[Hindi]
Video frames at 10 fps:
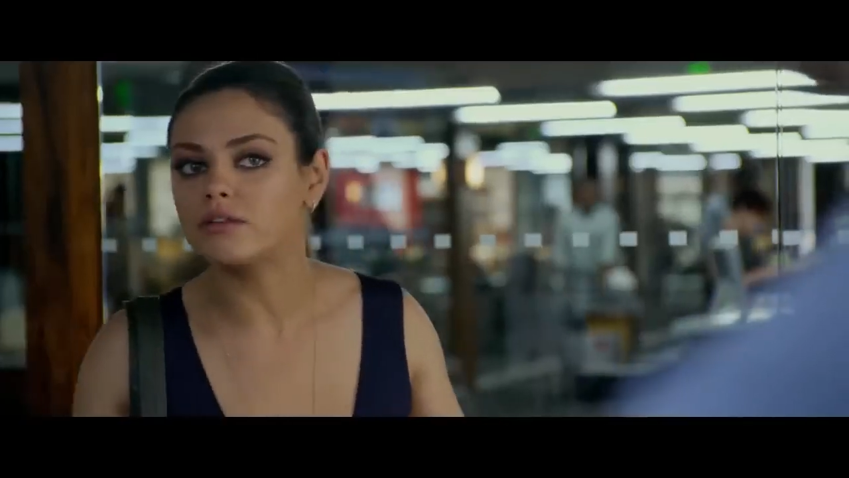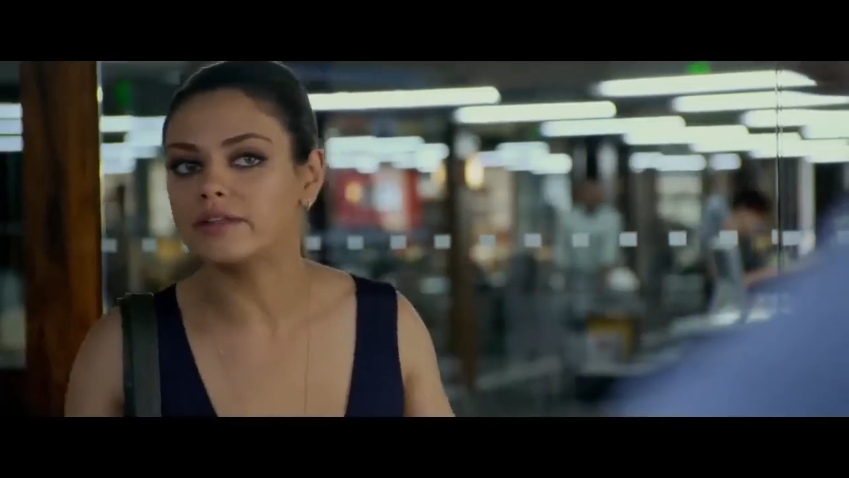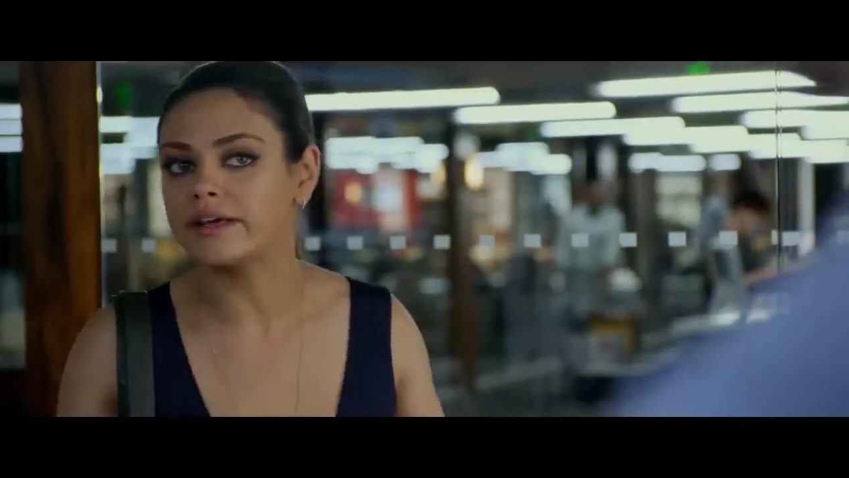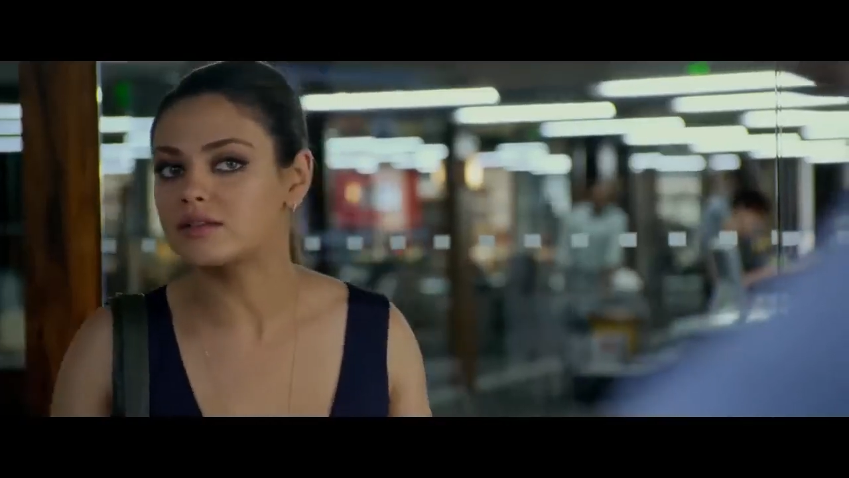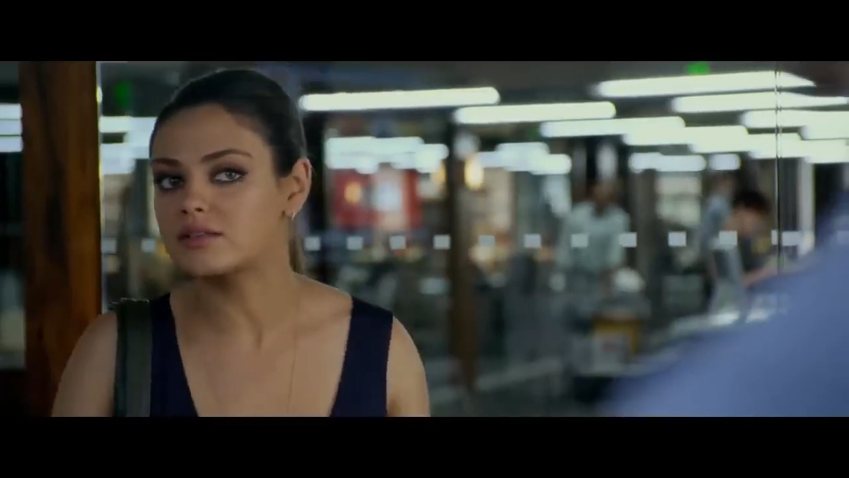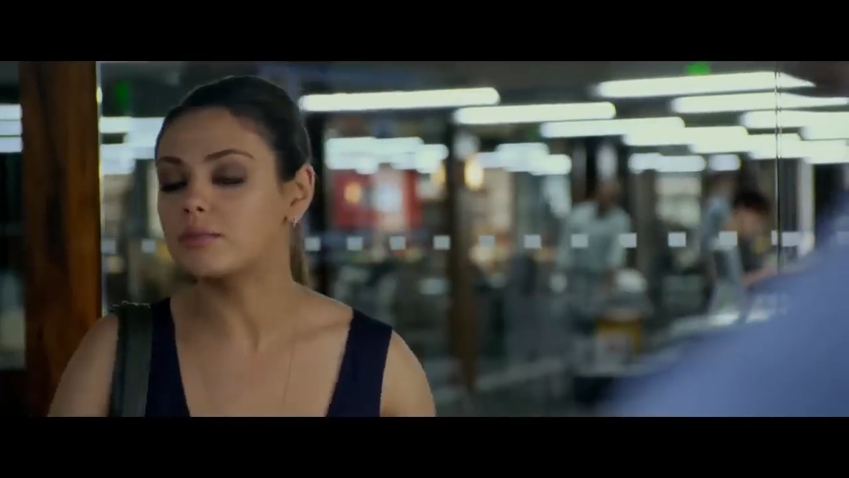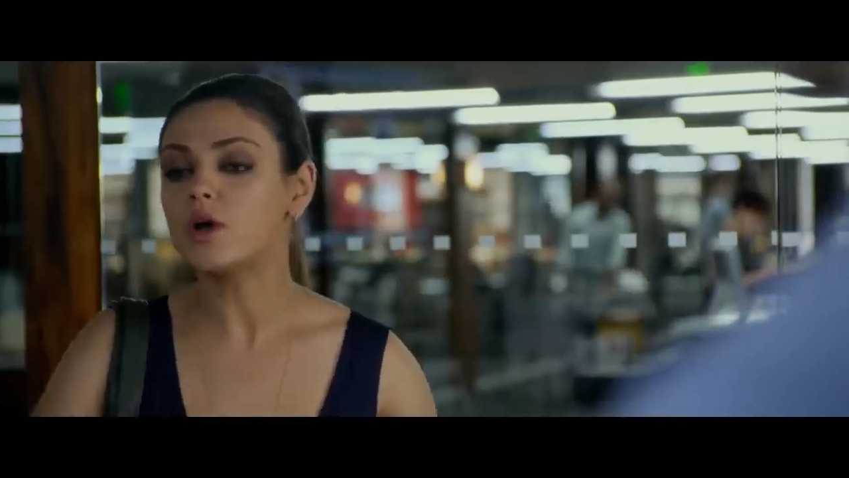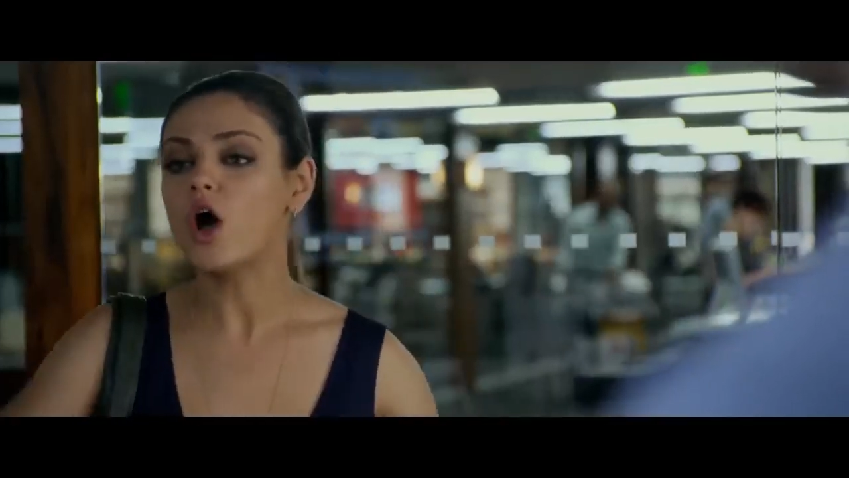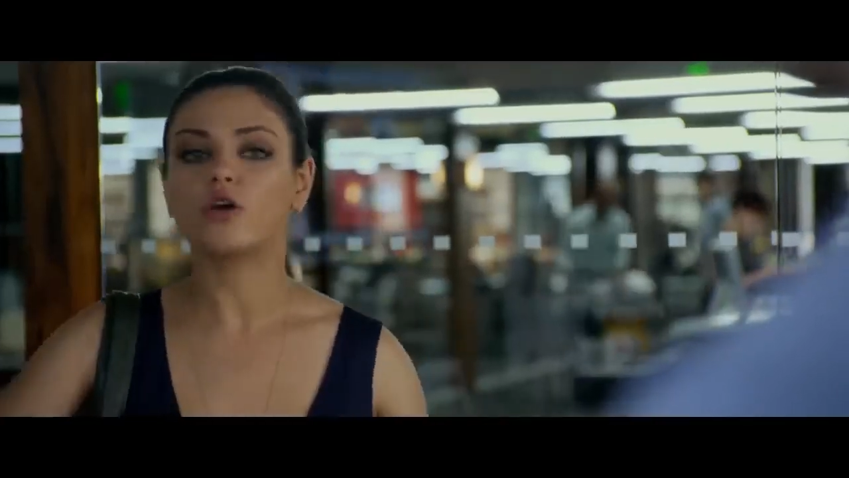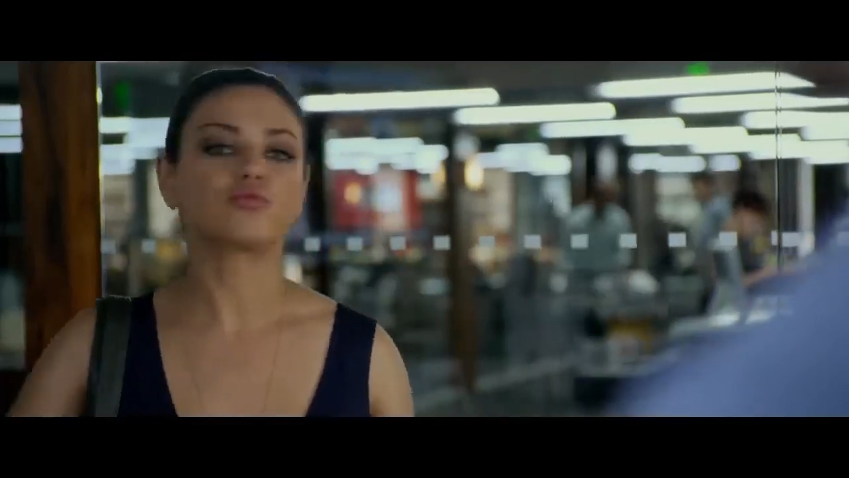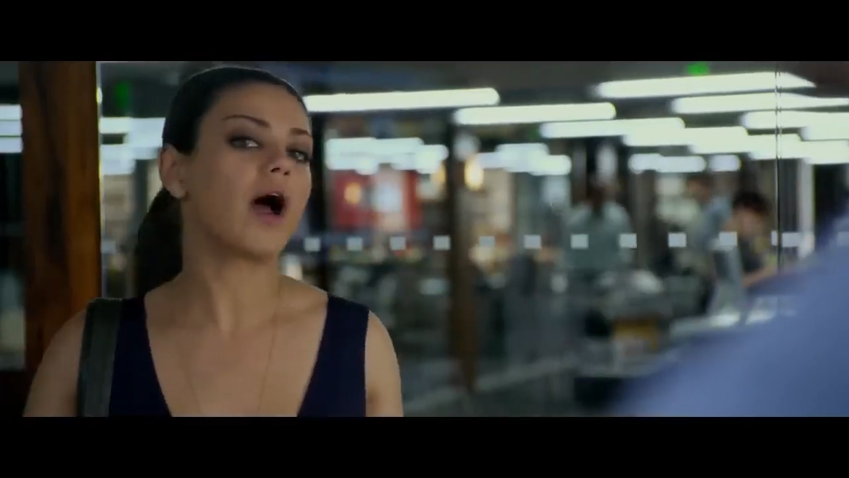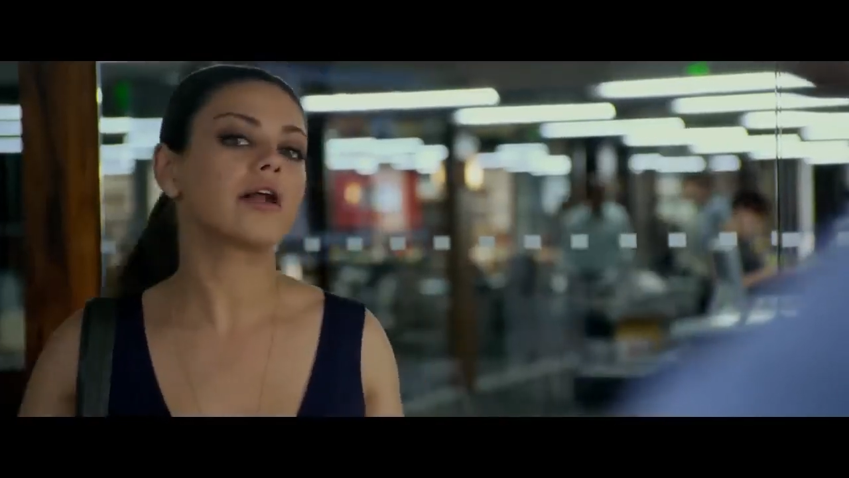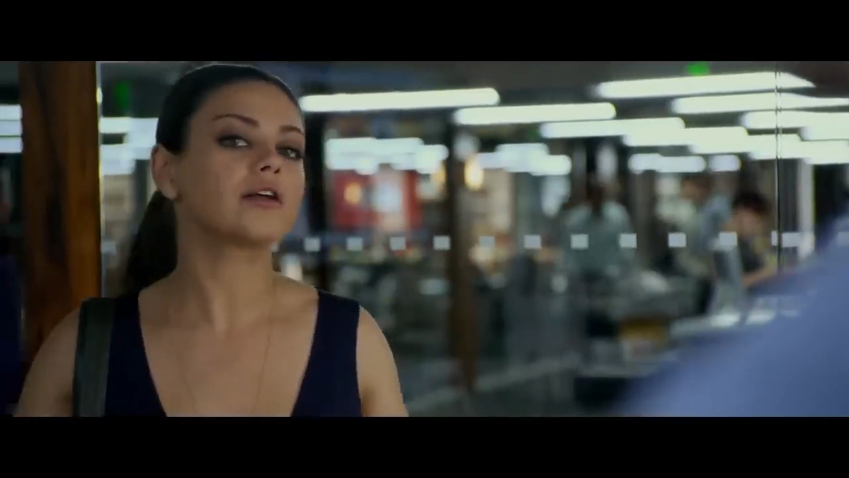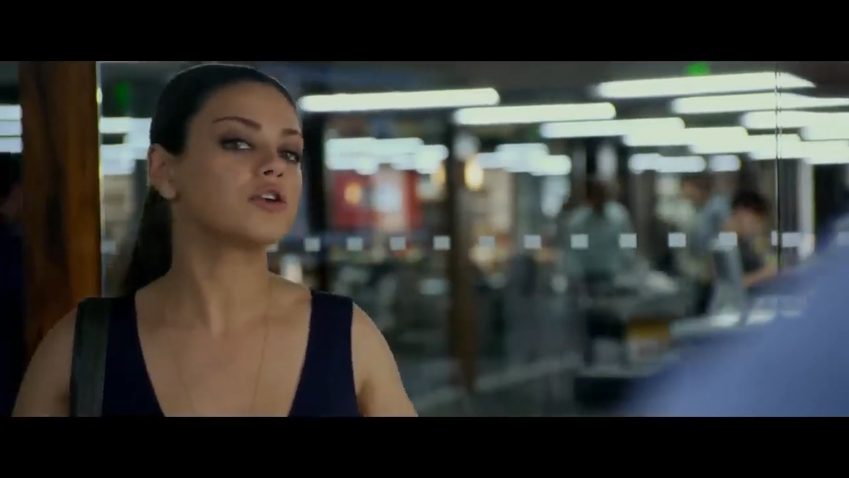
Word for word: सिर्फ मैं ही तुम्हारी फ्रेंड हूँ